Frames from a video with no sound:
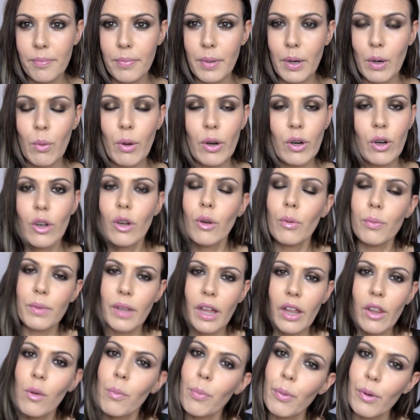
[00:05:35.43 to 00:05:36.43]
Pero bueno, he
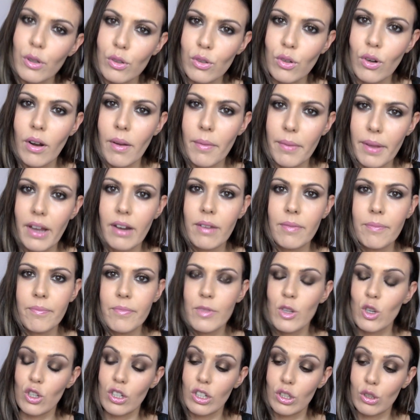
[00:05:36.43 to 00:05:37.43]
optado por otro labial.
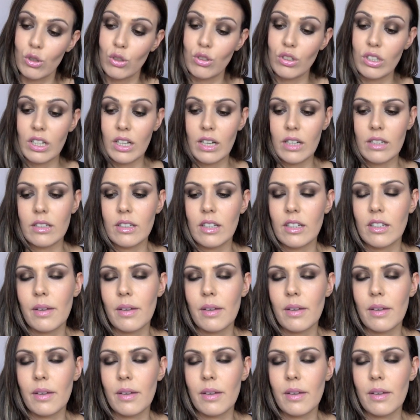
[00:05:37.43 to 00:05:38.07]
Lo siento, chicas.